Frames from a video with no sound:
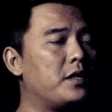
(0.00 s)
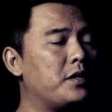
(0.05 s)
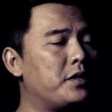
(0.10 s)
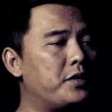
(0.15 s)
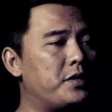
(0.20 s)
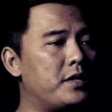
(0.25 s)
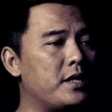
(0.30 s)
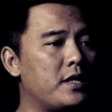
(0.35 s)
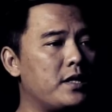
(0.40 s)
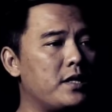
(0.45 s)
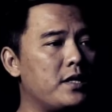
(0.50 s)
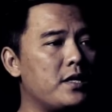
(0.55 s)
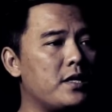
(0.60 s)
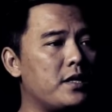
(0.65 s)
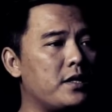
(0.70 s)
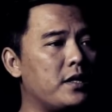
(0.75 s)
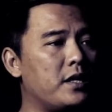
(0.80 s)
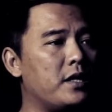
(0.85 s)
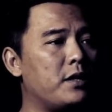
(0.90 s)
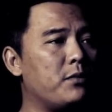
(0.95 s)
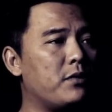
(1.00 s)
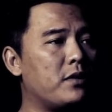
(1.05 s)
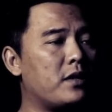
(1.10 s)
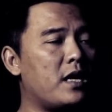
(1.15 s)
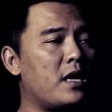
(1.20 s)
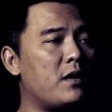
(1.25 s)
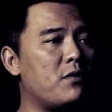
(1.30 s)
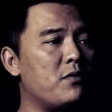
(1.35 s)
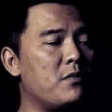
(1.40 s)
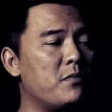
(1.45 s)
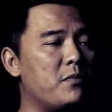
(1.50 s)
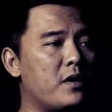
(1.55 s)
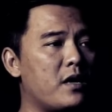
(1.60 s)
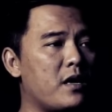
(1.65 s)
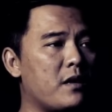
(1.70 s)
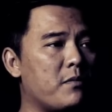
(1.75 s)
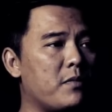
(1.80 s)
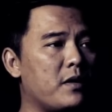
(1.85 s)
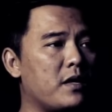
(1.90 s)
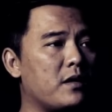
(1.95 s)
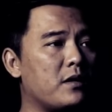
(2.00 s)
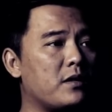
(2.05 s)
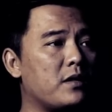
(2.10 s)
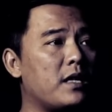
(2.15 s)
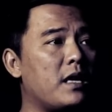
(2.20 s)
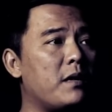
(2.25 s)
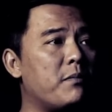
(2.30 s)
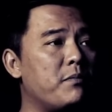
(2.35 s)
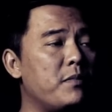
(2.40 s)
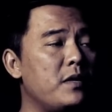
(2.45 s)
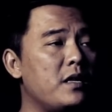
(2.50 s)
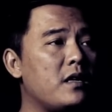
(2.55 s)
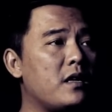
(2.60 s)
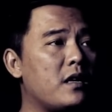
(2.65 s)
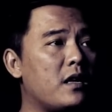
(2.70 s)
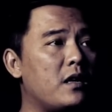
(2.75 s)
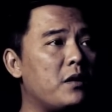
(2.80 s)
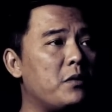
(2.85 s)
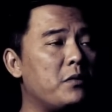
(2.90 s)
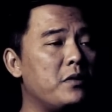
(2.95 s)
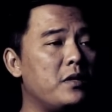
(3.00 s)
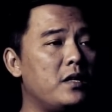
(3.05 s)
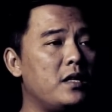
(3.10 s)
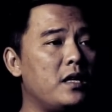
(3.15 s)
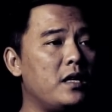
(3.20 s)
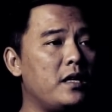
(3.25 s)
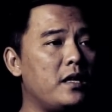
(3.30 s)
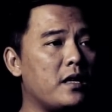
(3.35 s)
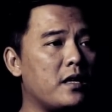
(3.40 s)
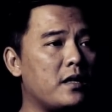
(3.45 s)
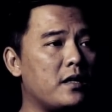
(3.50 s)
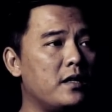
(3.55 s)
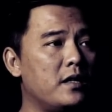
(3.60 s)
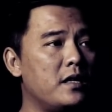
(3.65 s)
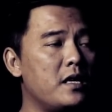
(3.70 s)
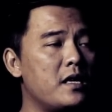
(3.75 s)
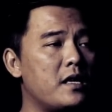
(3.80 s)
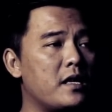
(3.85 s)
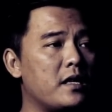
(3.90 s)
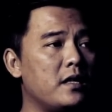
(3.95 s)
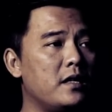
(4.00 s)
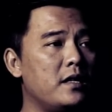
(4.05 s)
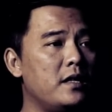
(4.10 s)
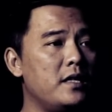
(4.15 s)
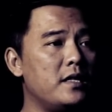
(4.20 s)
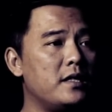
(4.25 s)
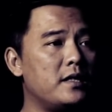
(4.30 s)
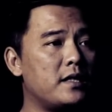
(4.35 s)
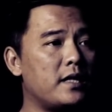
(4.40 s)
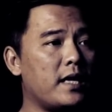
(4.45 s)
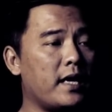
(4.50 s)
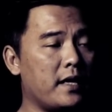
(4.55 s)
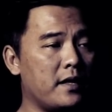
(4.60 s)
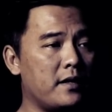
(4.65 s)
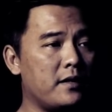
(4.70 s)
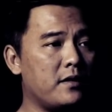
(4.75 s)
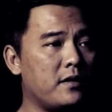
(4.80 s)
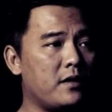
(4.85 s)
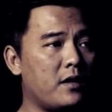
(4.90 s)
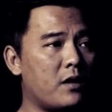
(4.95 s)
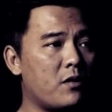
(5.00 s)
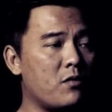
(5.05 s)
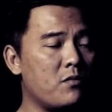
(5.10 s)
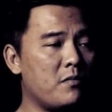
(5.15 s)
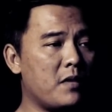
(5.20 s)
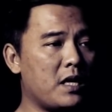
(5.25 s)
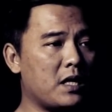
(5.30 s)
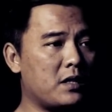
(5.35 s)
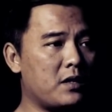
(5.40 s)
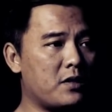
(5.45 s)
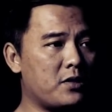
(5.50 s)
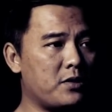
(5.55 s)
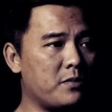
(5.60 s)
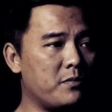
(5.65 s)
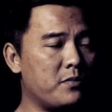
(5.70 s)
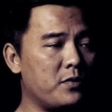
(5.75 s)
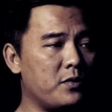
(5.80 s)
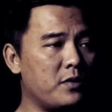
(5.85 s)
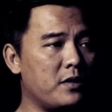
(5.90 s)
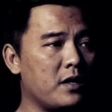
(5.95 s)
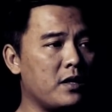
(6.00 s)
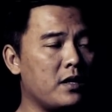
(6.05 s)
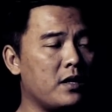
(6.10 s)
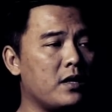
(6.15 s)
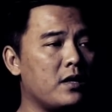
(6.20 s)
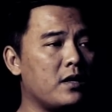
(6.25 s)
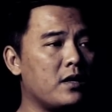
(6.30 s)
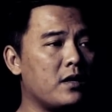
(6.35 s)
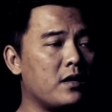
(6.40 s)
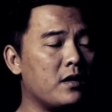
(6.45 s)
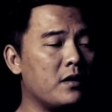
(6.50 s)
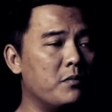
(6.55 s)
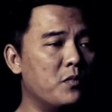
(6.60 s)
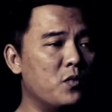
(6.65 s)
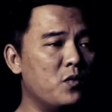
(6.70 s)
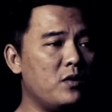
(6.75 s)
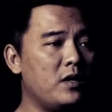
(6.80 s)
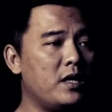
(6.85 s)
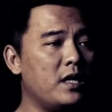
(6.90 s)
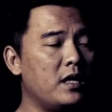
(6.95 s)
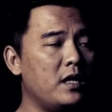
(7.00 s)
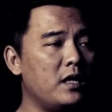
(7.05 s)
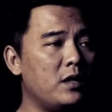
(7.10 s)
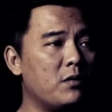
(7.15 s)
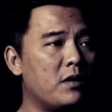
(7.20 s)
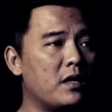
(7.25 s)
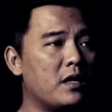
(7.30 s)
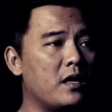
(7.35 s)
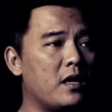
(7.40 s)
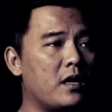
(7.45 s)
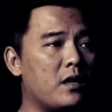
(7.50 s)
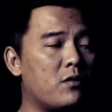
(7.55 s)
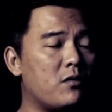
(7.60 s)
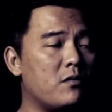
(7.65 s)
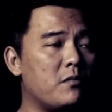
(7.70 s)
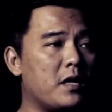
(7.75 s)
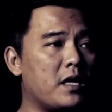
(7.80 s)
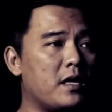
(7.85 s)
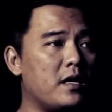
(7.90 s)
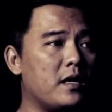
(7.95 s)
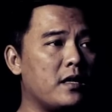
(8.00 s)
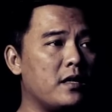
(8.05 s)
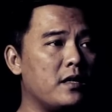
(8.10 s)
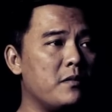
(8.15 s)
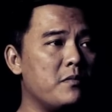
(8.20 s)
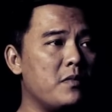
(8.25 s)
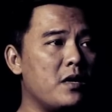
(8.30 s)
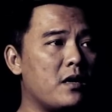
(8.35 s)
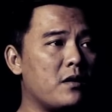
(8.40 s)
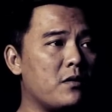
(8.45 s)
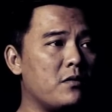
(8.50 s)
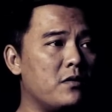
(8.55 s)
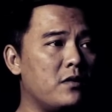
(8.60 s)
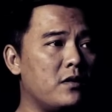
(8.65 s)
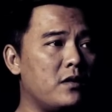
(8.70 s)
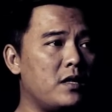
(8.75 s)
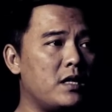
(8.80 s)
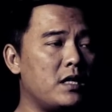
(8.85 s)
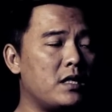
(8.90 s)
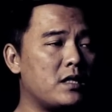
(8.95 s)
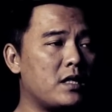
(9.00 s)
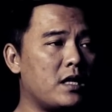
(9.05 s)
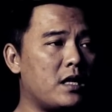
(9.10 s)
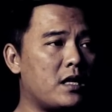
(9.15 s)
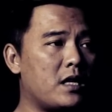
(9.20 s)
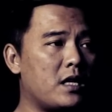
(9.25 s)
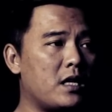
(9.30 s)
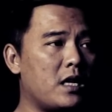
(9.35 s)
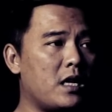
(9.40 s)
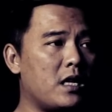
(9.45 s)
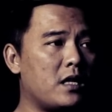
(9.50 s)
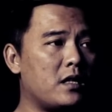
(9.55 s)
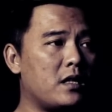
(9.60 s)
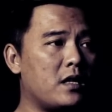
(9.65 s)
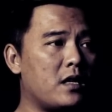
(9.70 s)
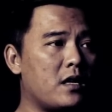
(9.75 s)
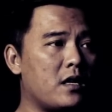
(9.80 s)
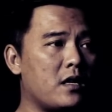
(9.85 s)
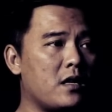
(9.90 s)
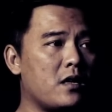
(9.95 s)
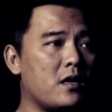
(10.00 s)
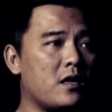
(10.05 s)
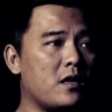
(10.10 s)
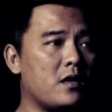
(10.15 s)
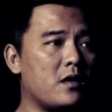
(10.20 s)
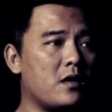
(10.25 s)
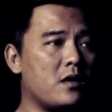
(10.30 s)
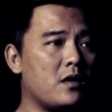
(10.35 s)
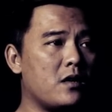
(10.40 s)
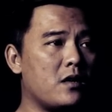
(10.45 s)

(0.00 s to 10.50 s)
kejadiannya itu tahun berapa, tapi kalau dilihat dari desain rumah tersebut, Mungkin itu adalah rumah yang dibangun kisaran antara